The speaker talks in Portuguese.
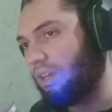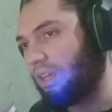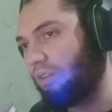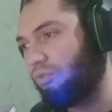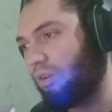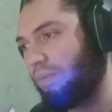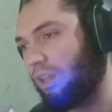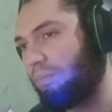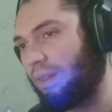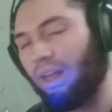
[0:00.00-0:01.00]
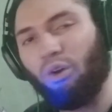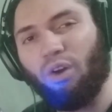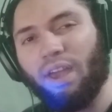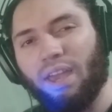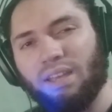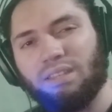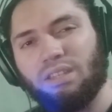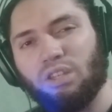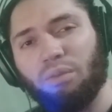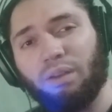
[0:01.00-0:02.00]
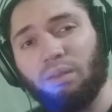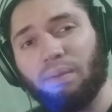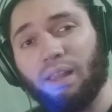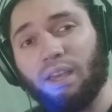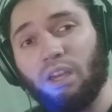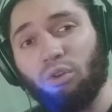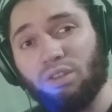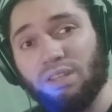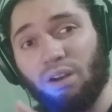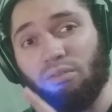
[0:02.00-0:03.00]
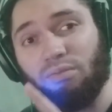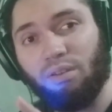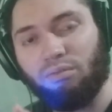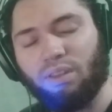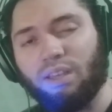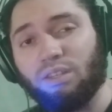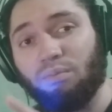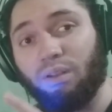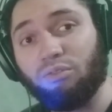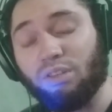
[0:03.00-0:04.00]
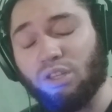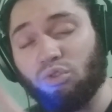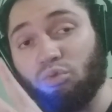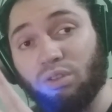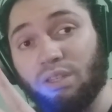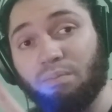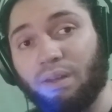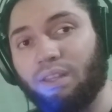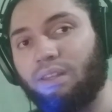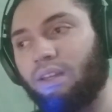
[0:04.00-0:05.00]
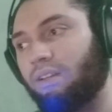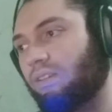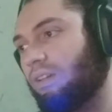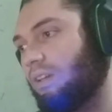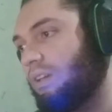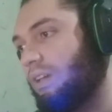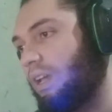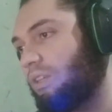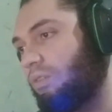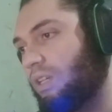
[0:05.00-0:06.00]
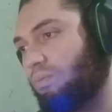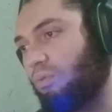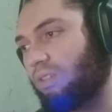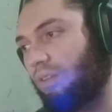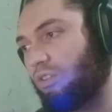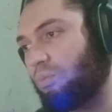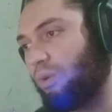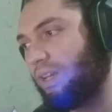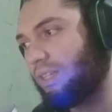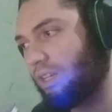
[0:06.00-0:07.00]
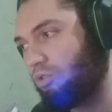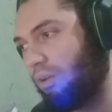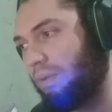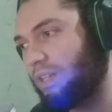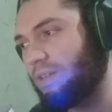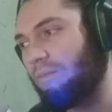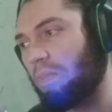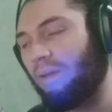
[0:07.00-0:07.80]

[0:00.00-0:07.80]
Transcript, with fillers: que é formado pela OS, se não me engano, pela Queiroz Galvão, né? Se não me engano, são essas duas empreiteiras que são responsáveis por essas obras.